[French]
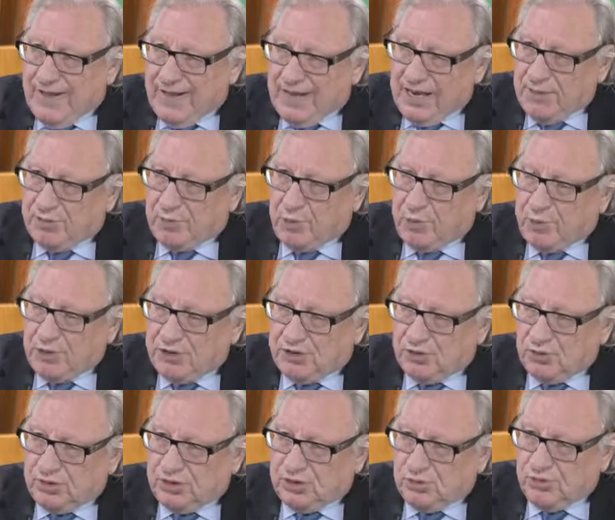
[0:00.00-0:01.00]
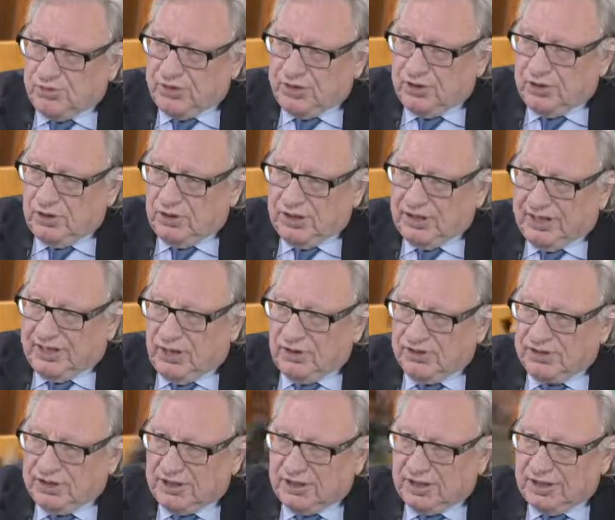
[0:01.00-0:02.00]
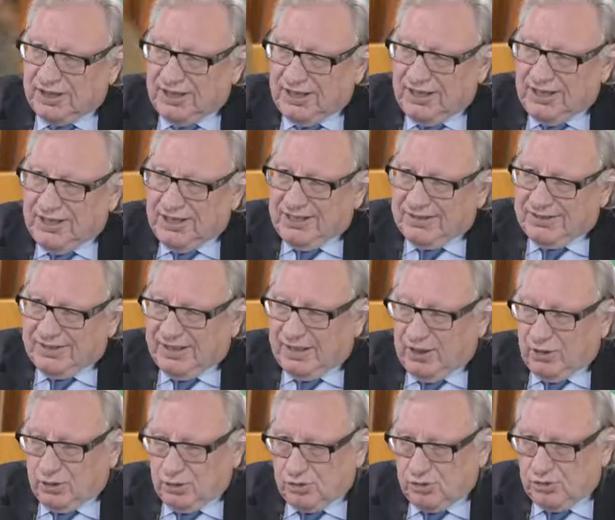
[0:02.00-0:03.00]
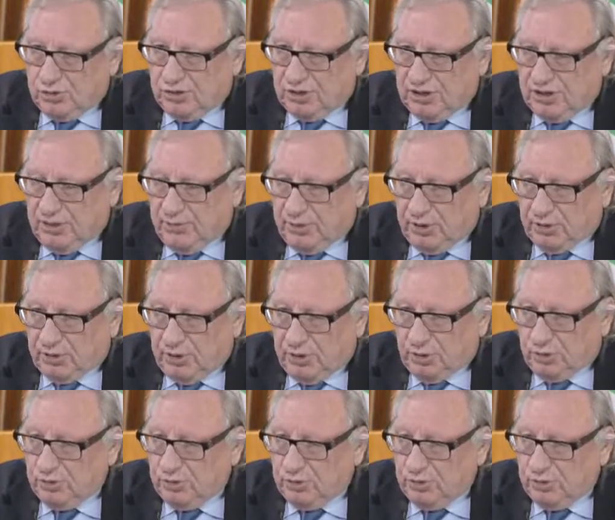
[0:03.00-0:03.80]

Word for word: et les propositions qui sont faites dans les 47 États, c'est quelque chose de très important.